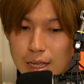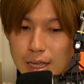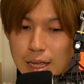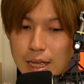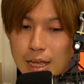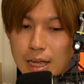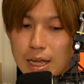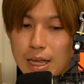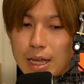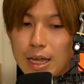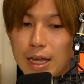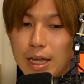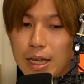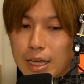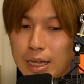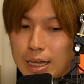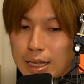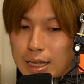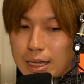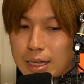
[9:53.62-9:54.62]

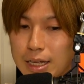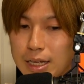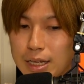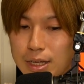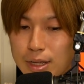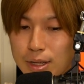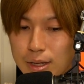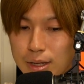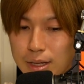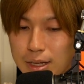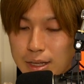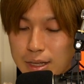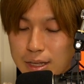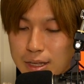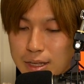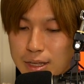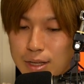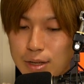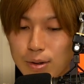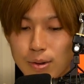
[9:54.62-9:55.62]
えー、
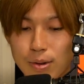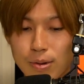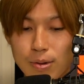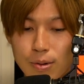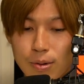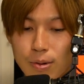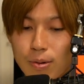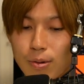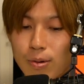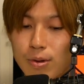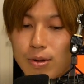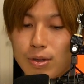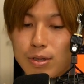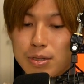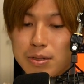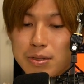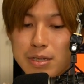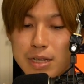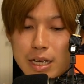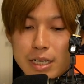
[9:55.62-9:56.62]
広くこう
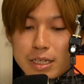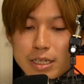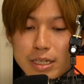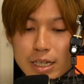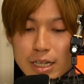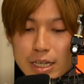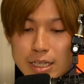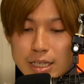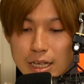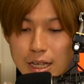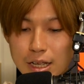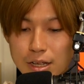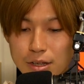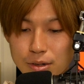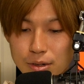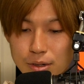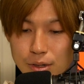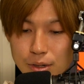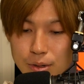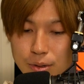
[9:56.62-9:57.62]
存在が知らされ
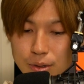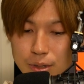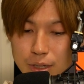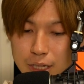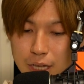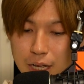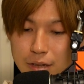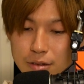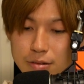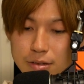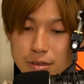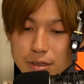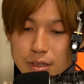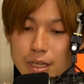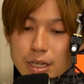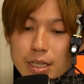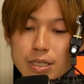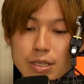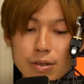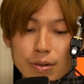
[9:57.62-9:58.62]
るようになるん
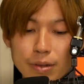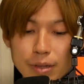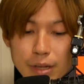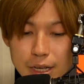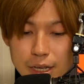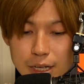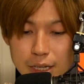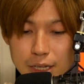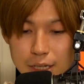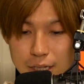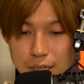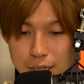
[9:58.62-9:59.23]
ですよね。